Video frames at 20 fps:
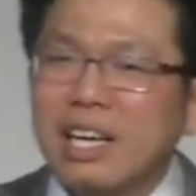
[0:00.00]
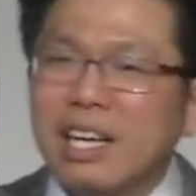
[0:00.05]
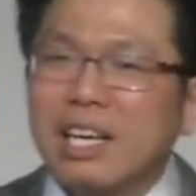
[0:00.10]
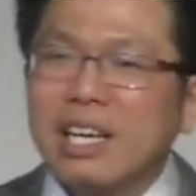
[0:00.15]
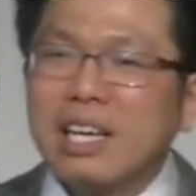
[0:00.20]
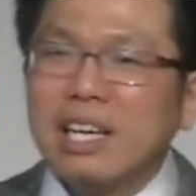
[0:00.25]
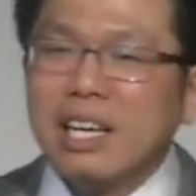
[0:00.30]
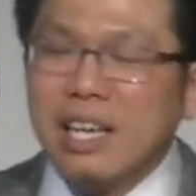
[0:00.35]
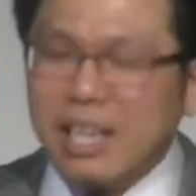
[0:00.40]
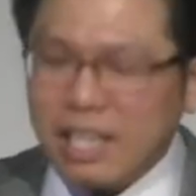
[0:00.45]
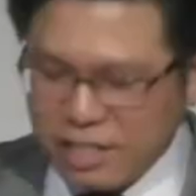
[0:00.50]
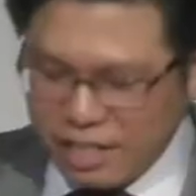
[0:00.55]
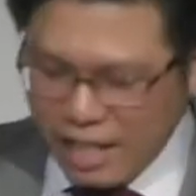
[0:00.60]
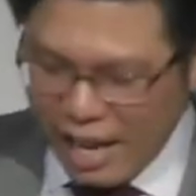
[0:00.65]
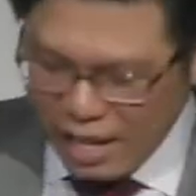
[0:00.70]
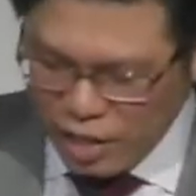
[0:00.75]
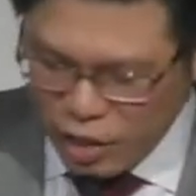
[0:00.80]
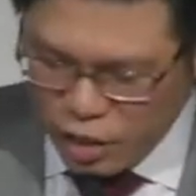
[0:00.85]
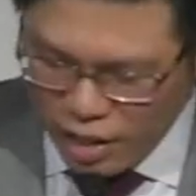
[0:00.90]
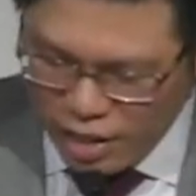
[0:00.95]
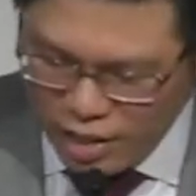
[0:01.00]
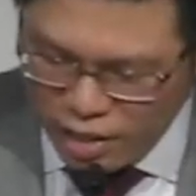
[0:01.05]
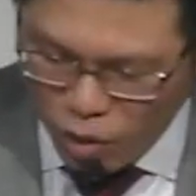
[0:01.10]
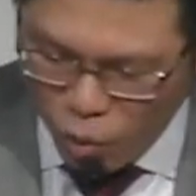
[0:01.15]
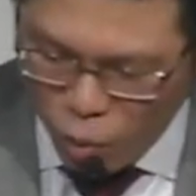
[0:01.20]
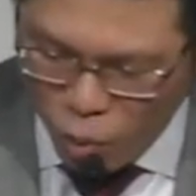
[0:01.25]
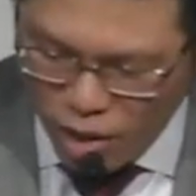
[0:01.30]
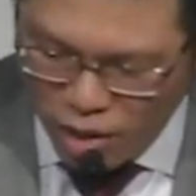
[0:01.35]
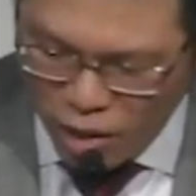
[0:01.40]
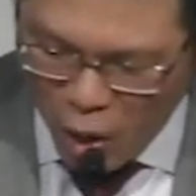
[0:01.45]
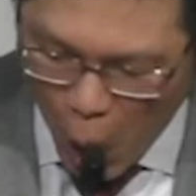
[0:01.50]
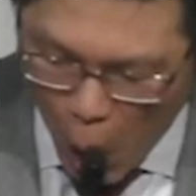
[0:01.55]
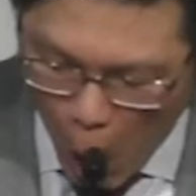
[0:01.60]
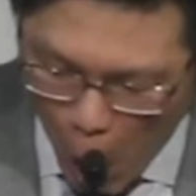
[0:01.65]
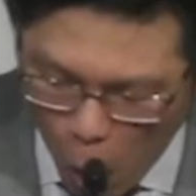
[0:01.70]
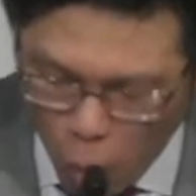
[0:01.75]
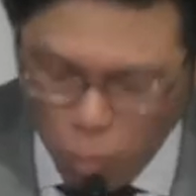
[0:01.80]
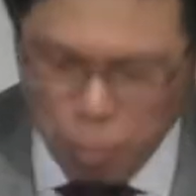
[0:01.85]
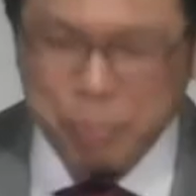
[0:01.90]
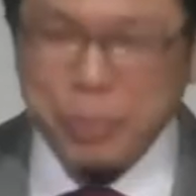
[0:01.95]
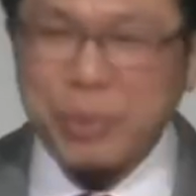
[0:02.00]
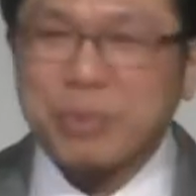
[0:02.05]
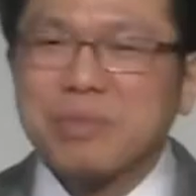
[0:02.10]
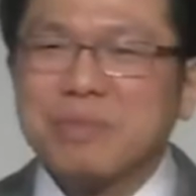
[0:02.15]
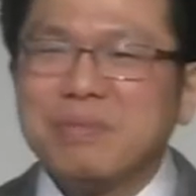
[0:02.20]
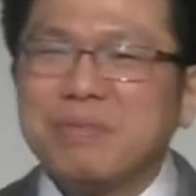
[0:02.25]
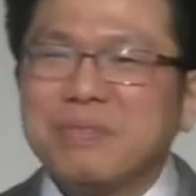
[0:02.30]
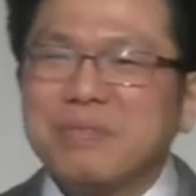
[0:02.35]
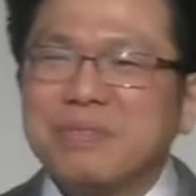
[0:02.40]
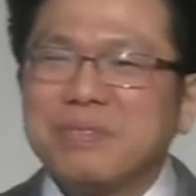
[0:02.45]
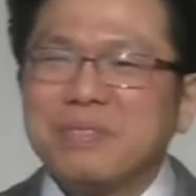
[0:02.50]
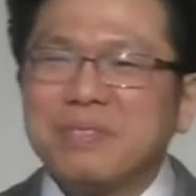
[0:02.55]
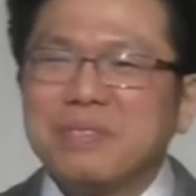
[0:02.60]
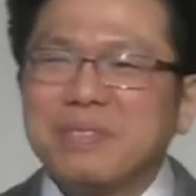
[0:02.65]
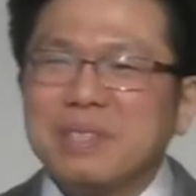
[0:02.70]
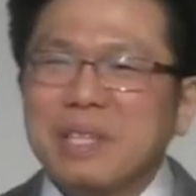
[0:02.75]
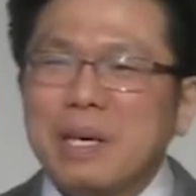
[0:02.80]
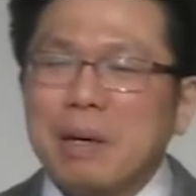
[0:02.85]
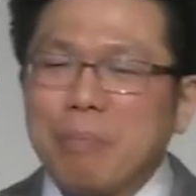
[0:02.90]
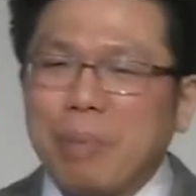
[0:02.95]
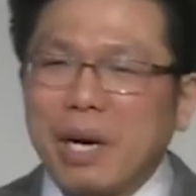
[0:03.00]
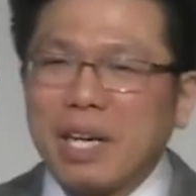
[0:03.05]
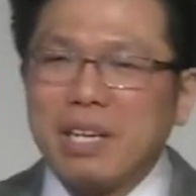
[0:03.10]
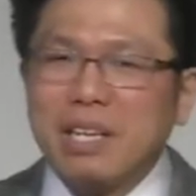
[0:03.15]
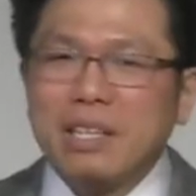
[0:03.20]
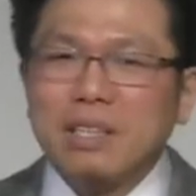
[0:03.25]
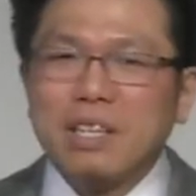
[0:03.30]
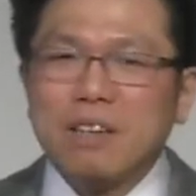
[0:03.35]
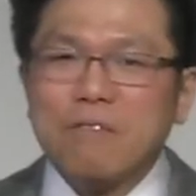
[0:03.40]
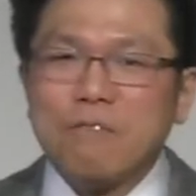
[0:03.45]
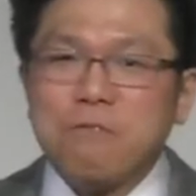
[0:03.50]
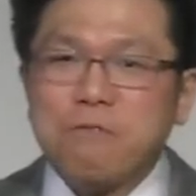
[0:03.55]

我们指望他仍要救我们。